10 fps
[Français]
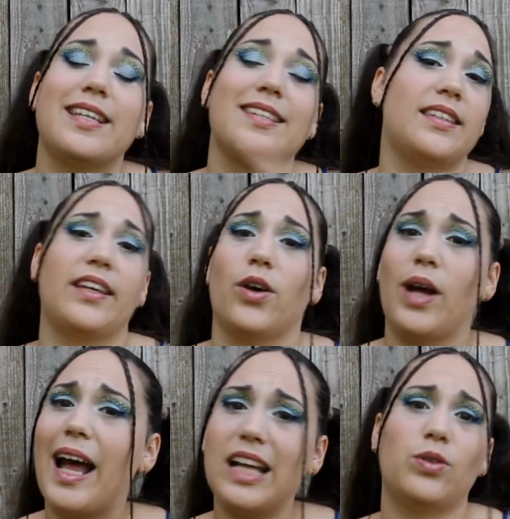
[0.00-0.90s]
ça c'est
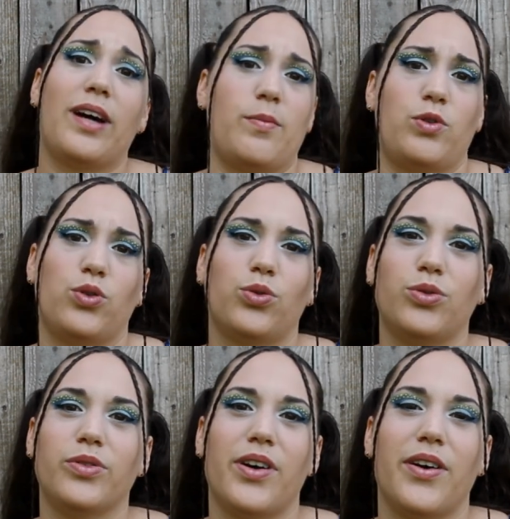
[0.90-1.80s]
d'ailleurs adorable je trouve,